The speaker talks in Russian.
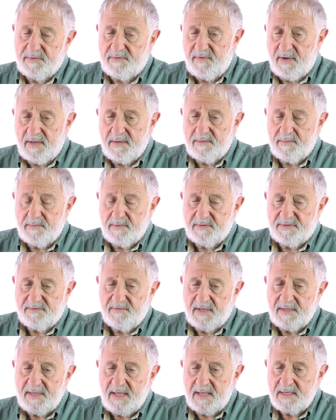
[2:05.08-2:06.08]
э,
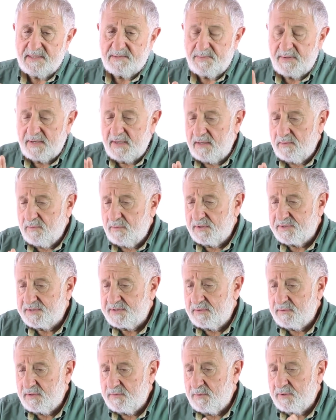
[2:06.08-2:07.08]
двойная спираль
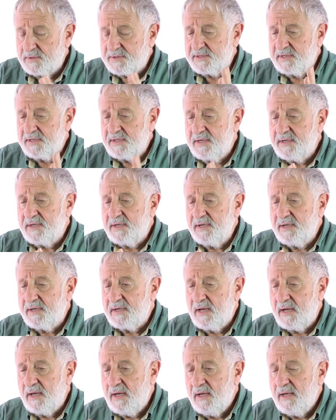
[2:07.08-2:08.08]
Вотсона и
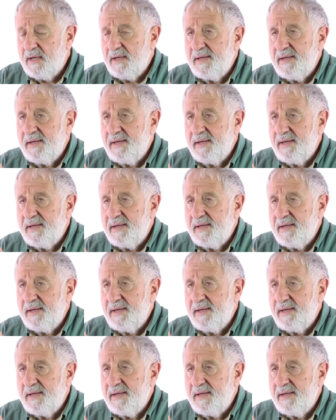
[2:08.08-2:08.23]
Крика –